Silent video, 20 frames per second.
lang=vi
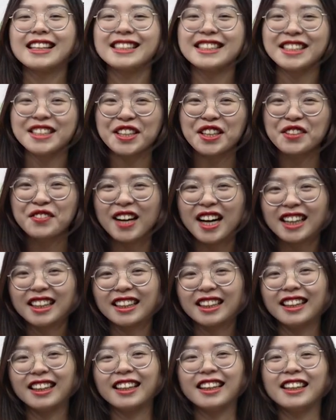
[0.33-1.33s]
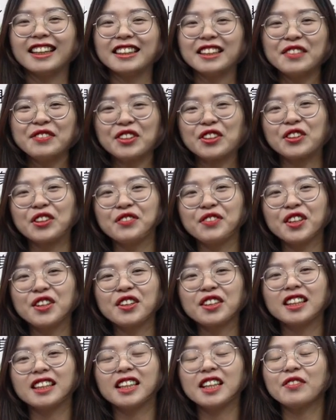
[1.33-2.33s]
Xin chào các bạn, à, tiếp nối
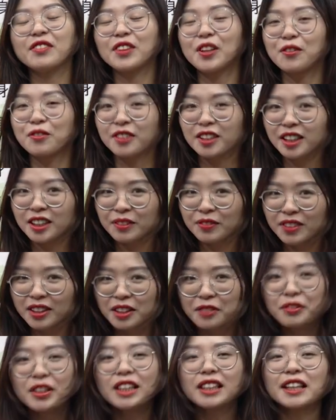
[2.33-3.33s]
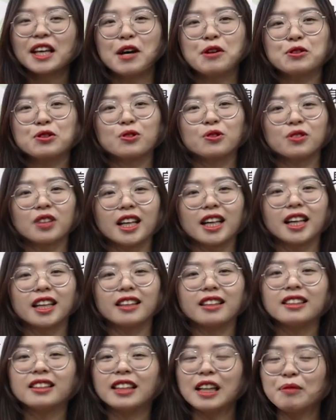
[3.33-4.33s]
video clip tổng hợp từ vựng theo chủ đề
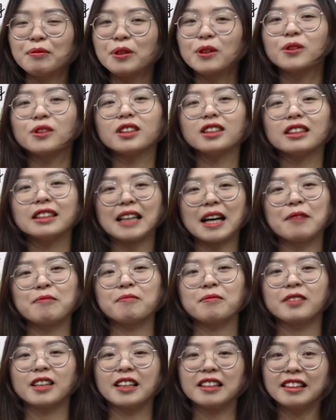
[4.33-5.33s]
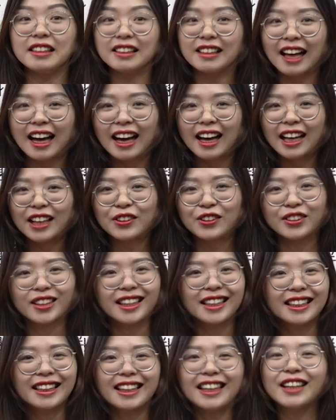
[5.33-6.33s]
từ cấp độ N5 đến N2 của
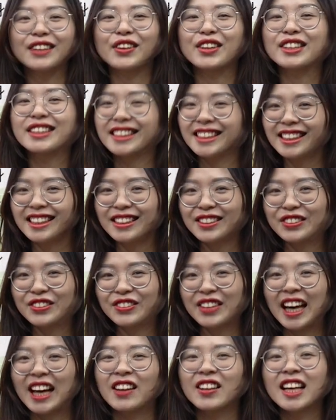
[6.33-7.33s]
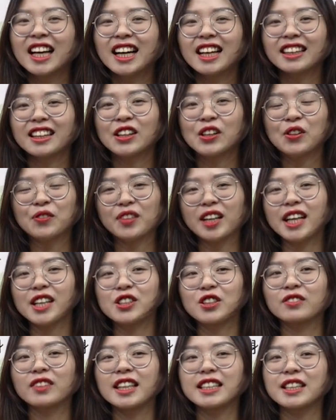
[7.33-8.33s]
thầy Nghĩa tuần trước đúng không nào? Thì hôm nay
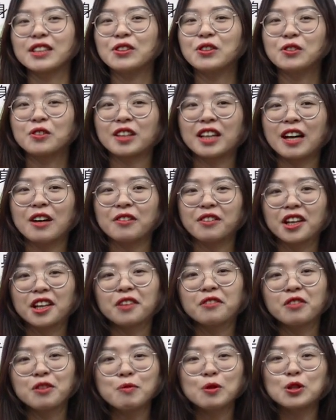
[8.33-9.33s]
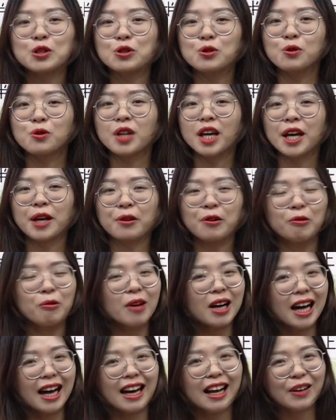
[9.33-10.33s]
chúng ta sẽ cùng nhau đến với một chủ đề cũng
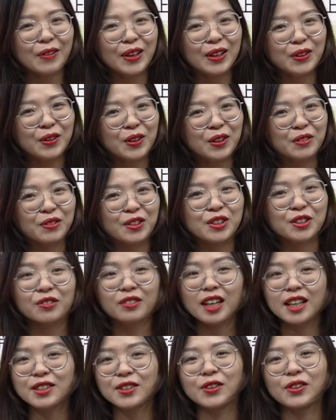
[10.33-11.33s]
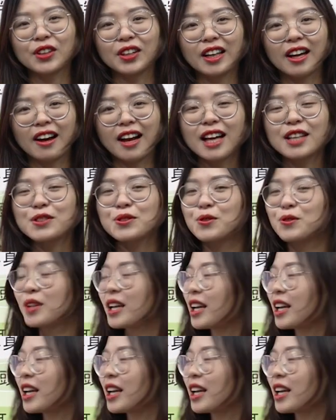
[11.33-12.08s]
khá là quen thuộc với chúng ta rồi Đó là chủ